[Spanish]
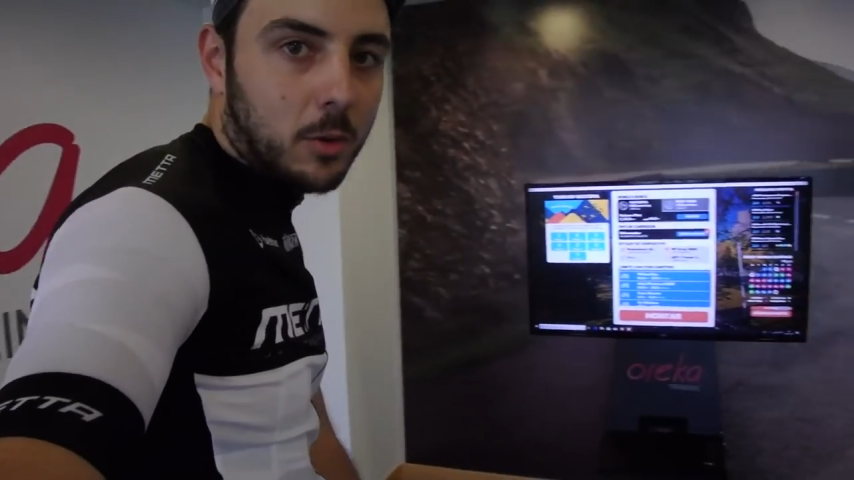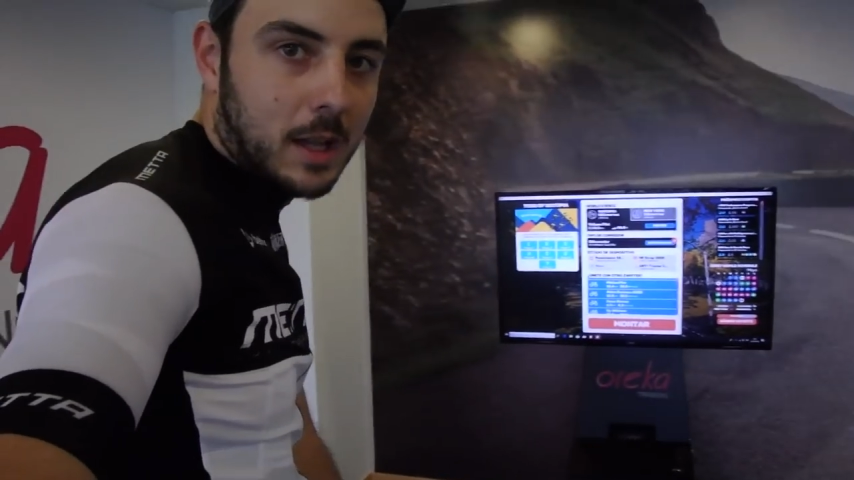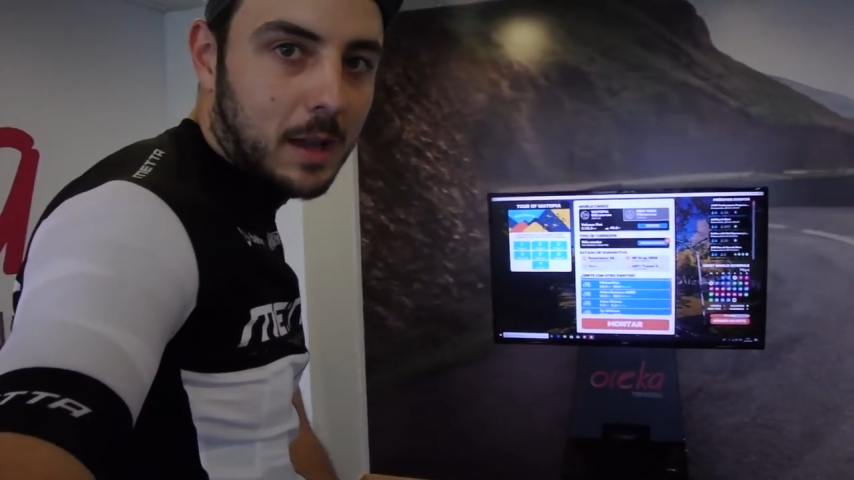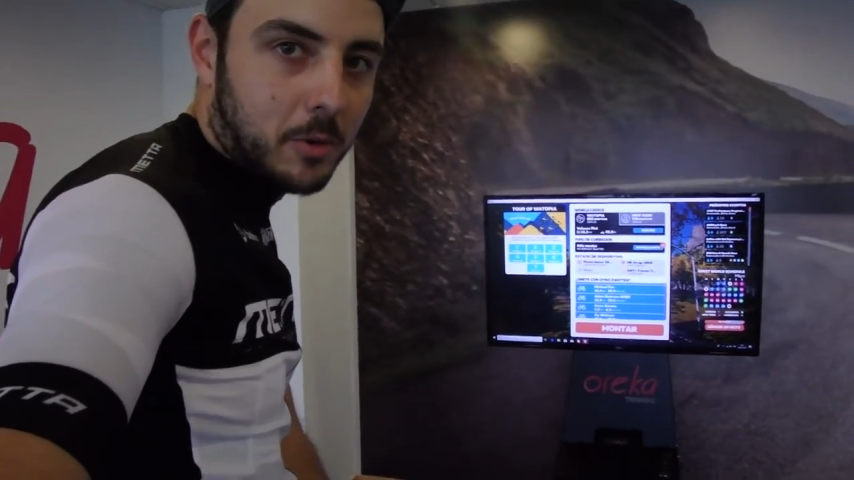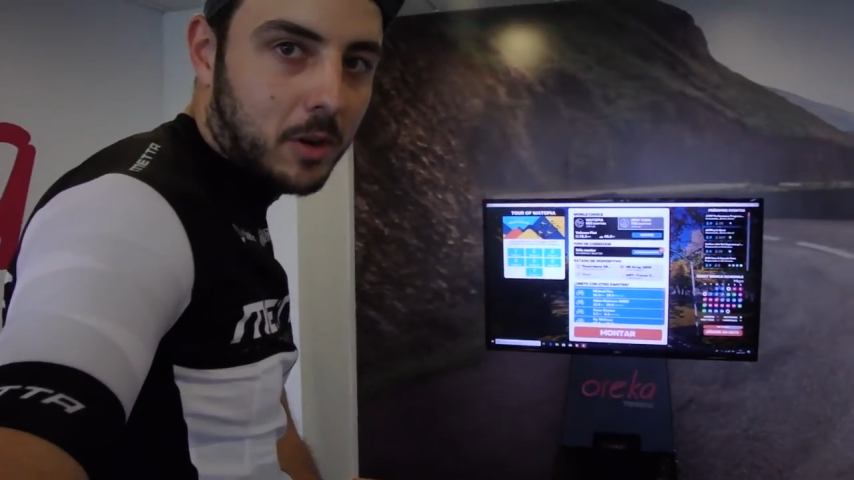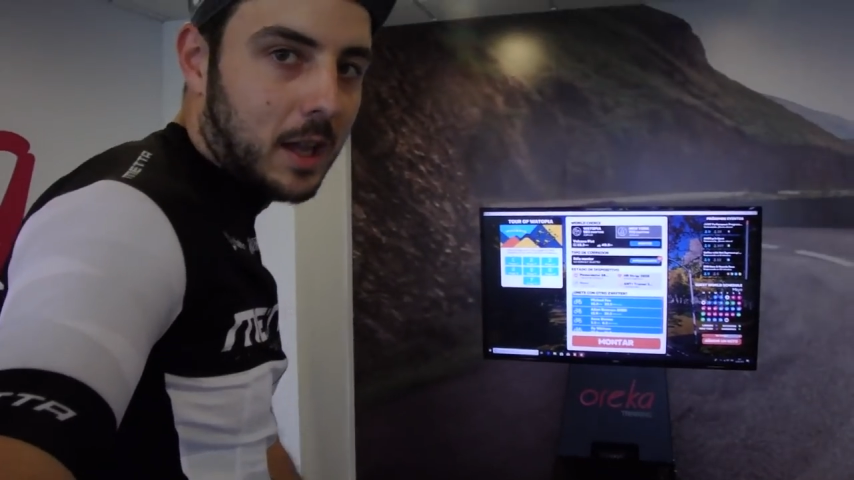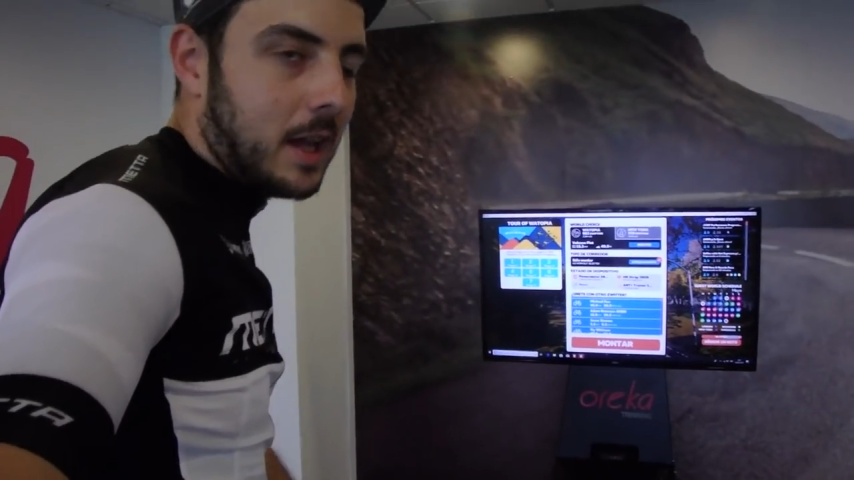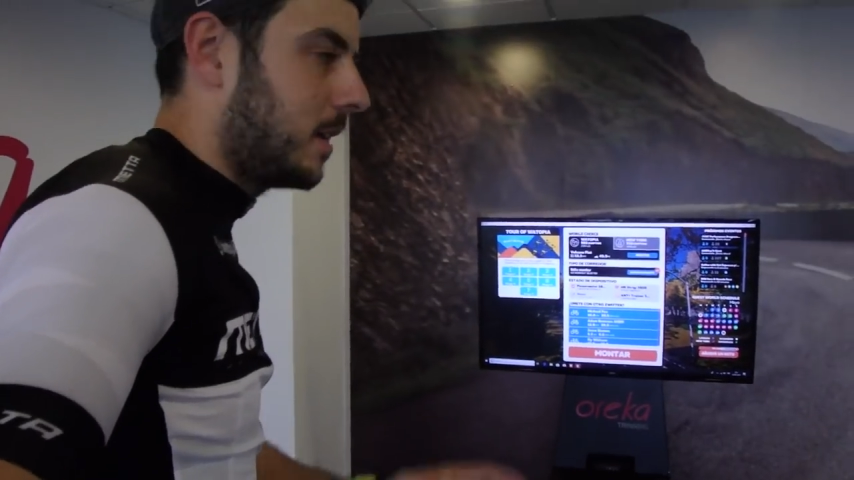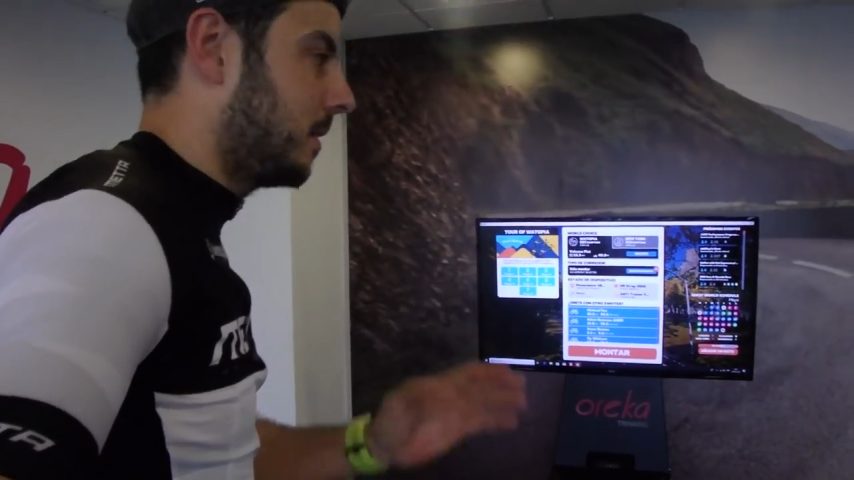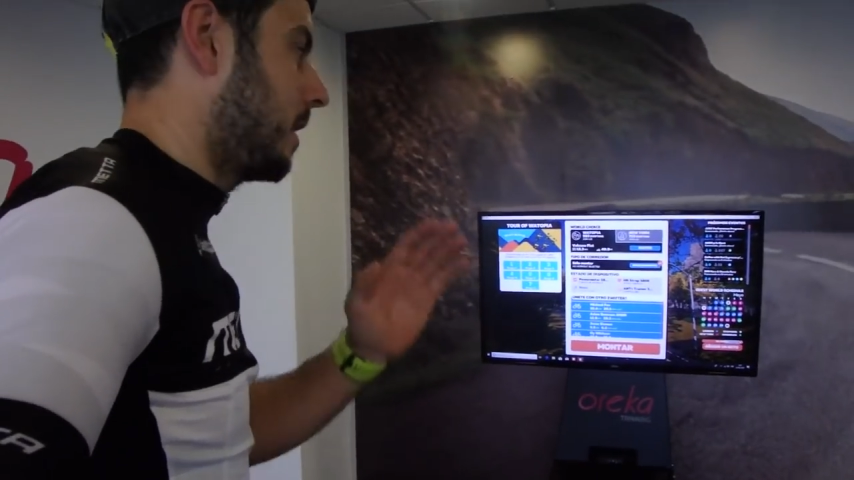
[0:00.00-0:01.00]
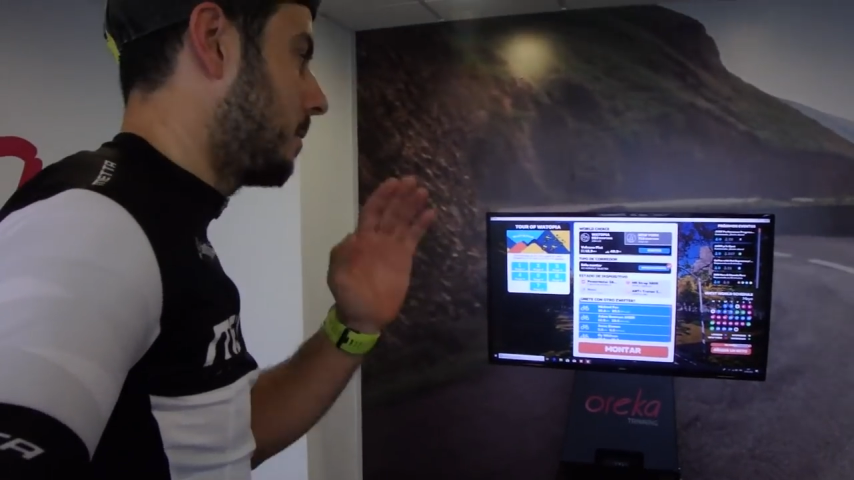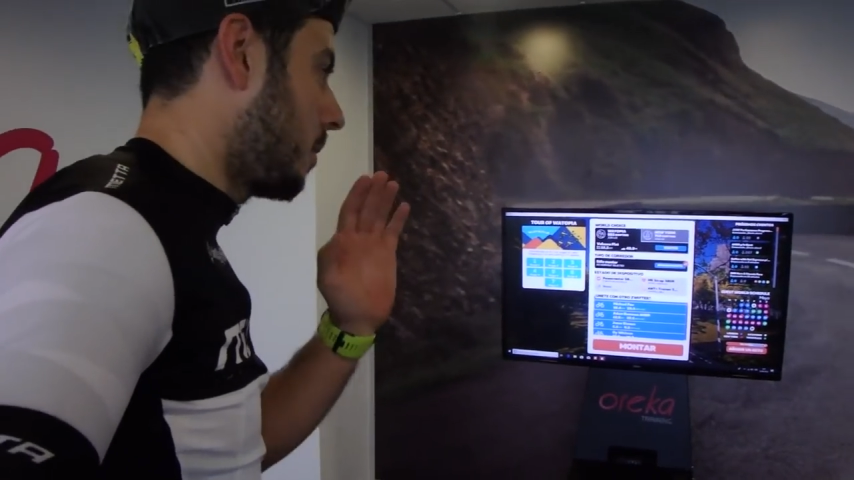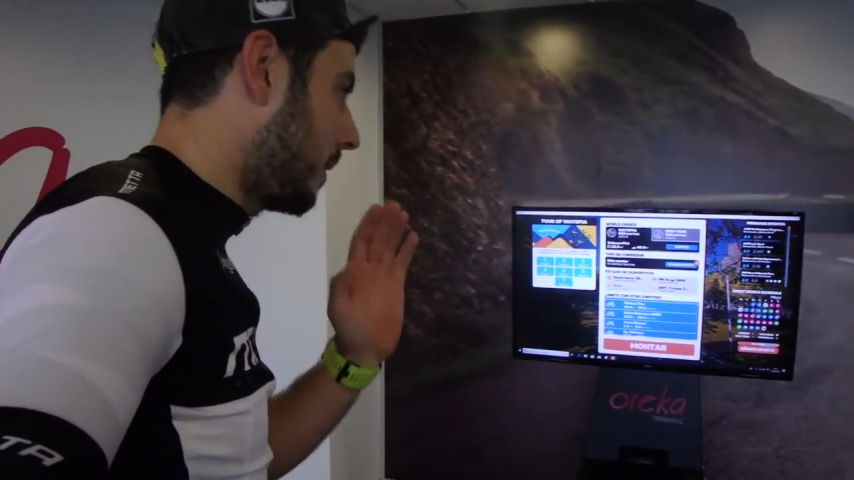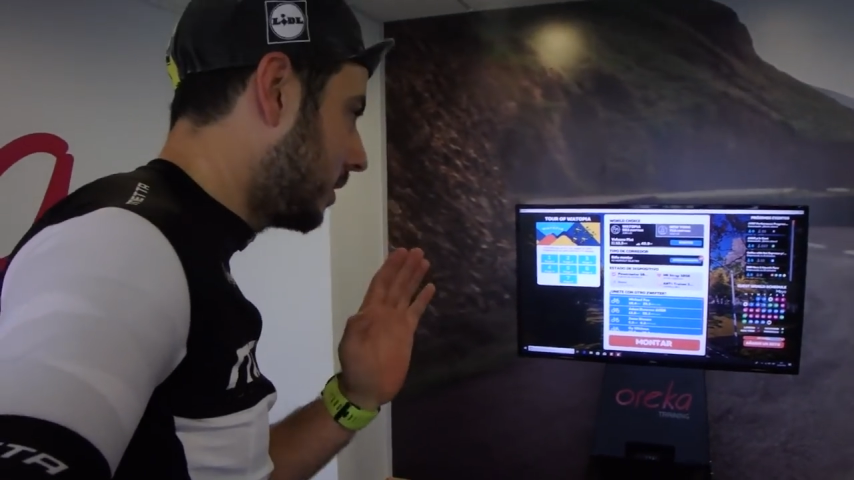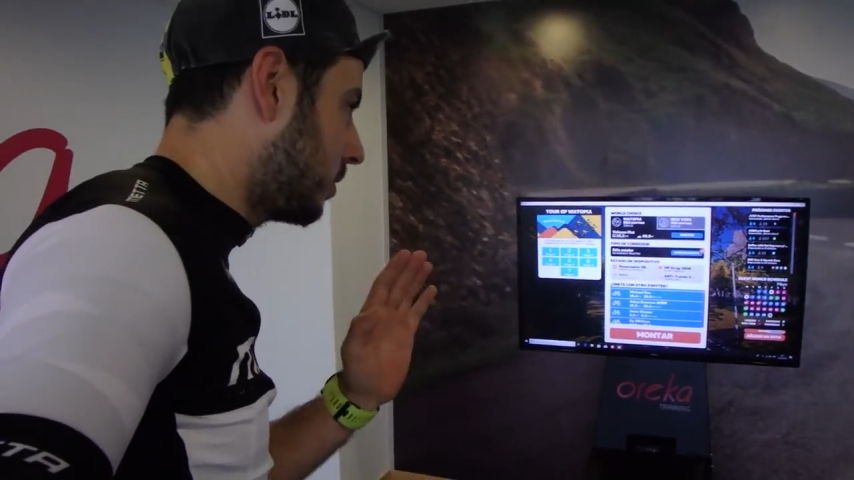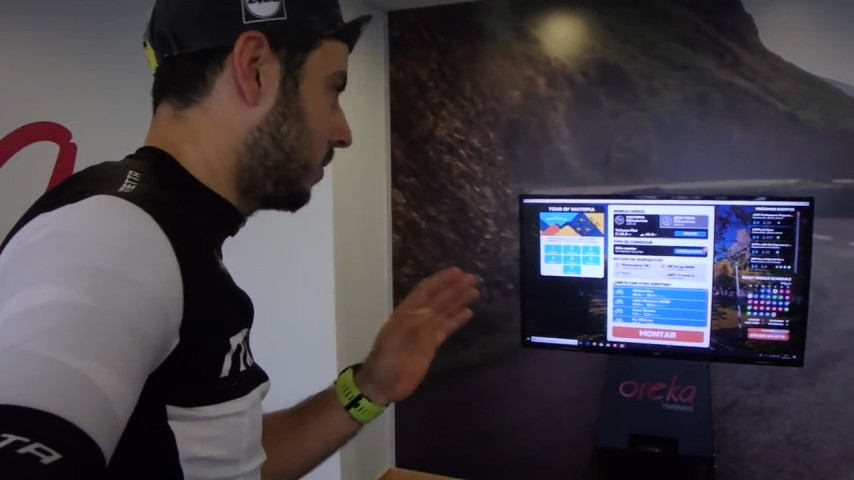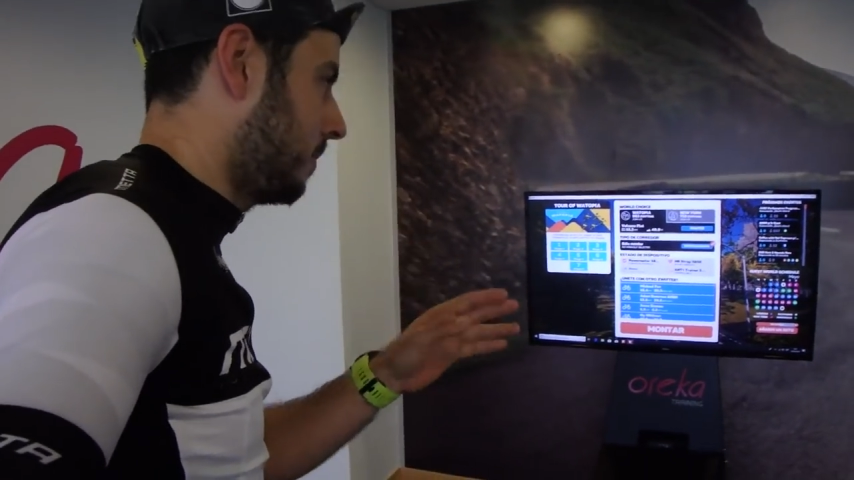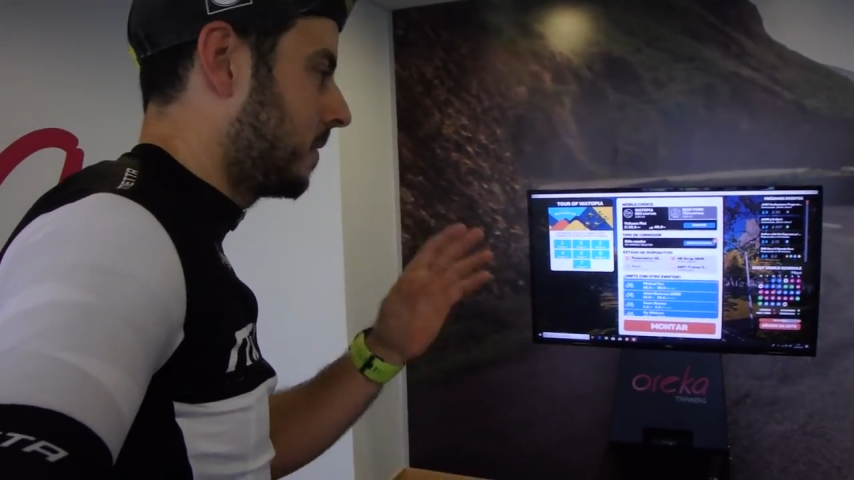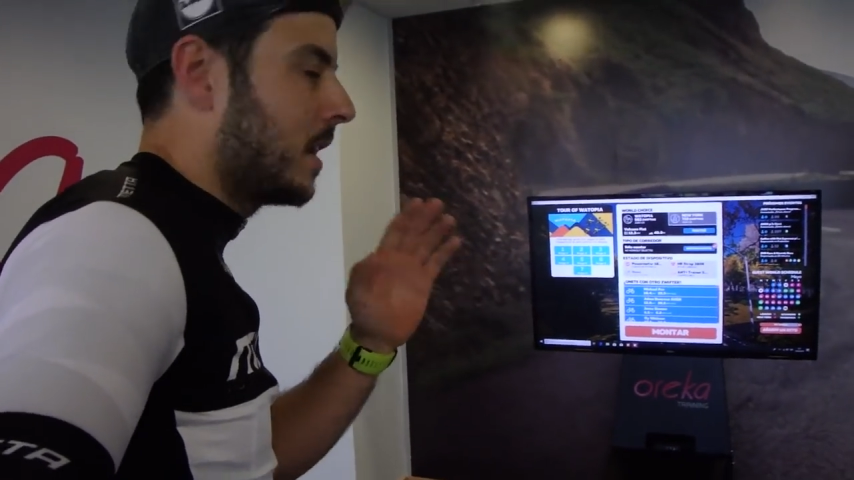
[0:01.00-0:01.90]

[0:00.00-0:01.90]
ruta porque de momento